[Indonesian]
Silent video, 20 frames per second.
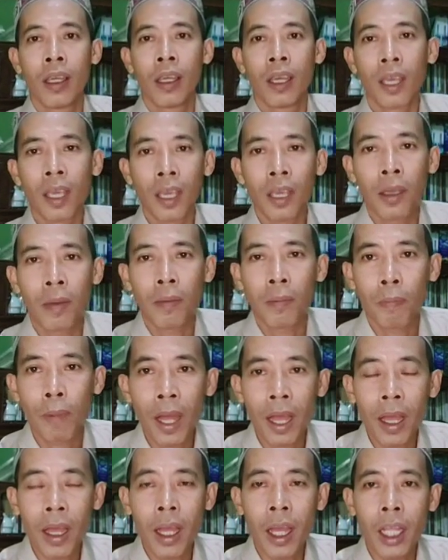Eh,
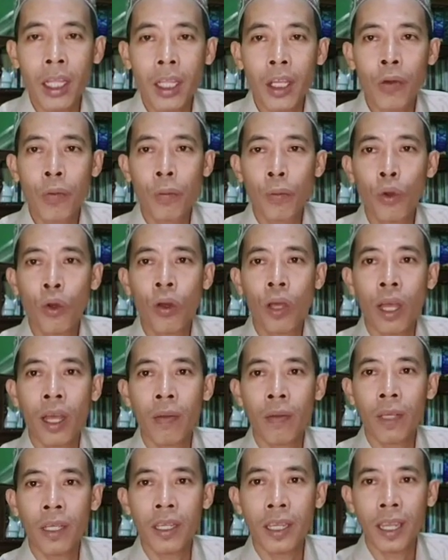Pak atau Bu
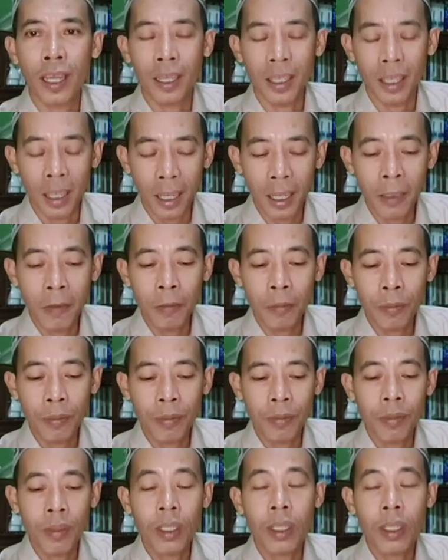Amina ya,